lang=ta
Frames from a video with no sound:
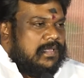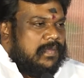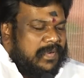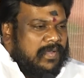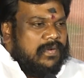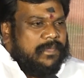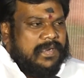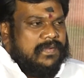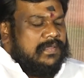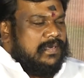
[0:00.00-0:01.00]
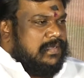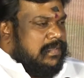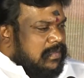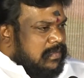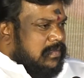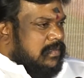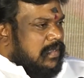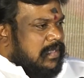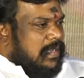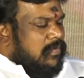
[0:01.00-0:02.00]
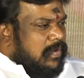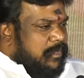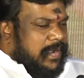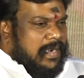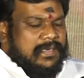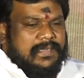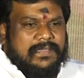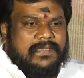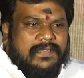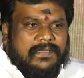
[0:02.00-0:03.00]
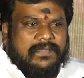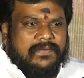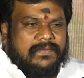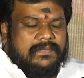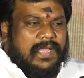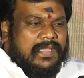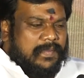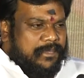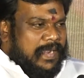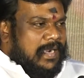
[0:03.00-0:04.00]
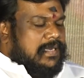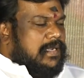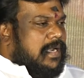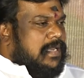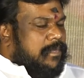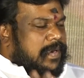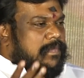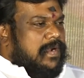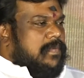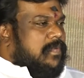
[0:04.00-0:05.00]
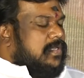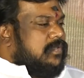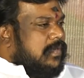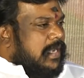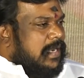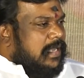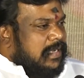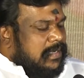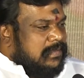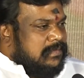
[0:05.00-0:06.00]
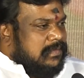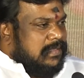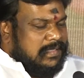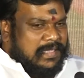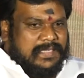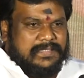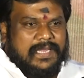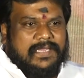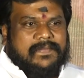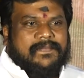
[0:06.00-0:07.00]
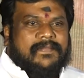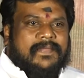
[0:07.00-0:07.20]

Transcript: இப்போல்லாம் ஒரு படம் வந்திருக்கு அதில் ஒரு பாட்டு அந்த பாட்டுக்காட்டியே படம் பார்க்க போனேன்னு சொல்கிறான் இளைஞன் இதுதான் சாயம்